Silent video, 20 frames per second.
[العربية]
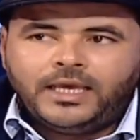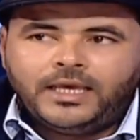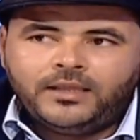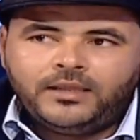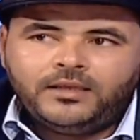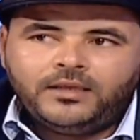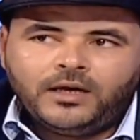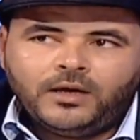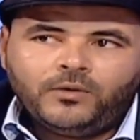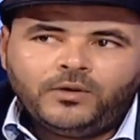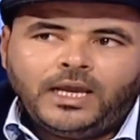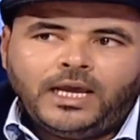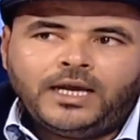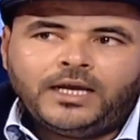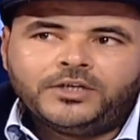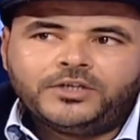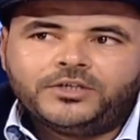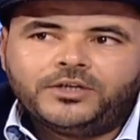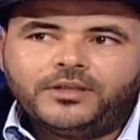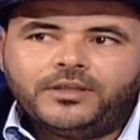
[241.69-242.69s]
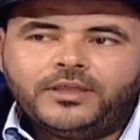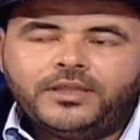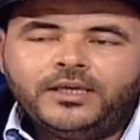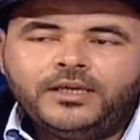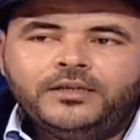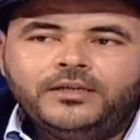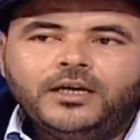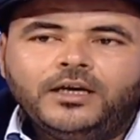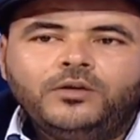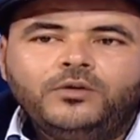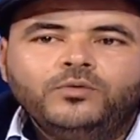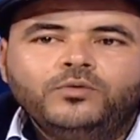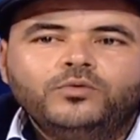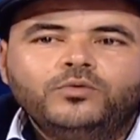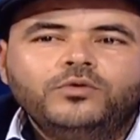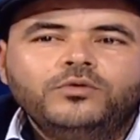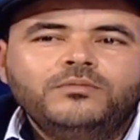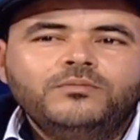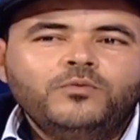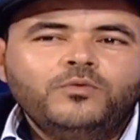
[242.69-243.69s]
هذه اول حاجه الثانيه انه
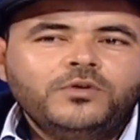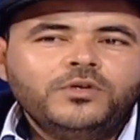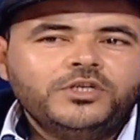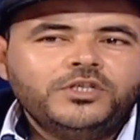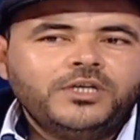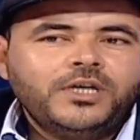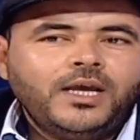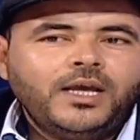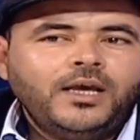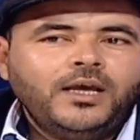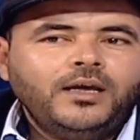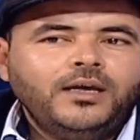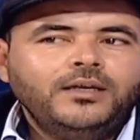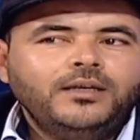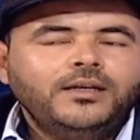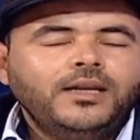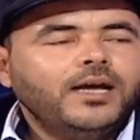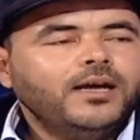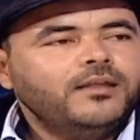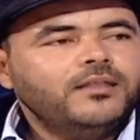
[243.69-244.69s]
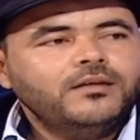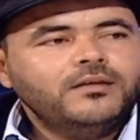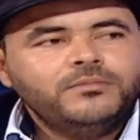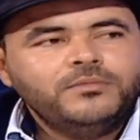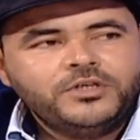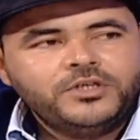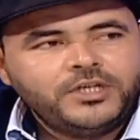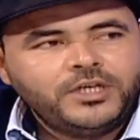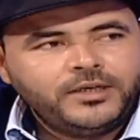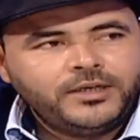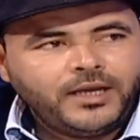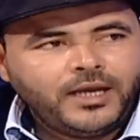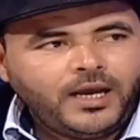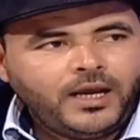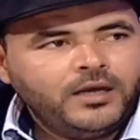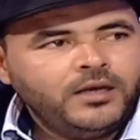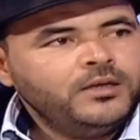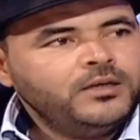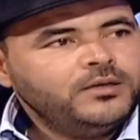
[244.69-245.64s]
تكون موجهه لاكثر من شريحه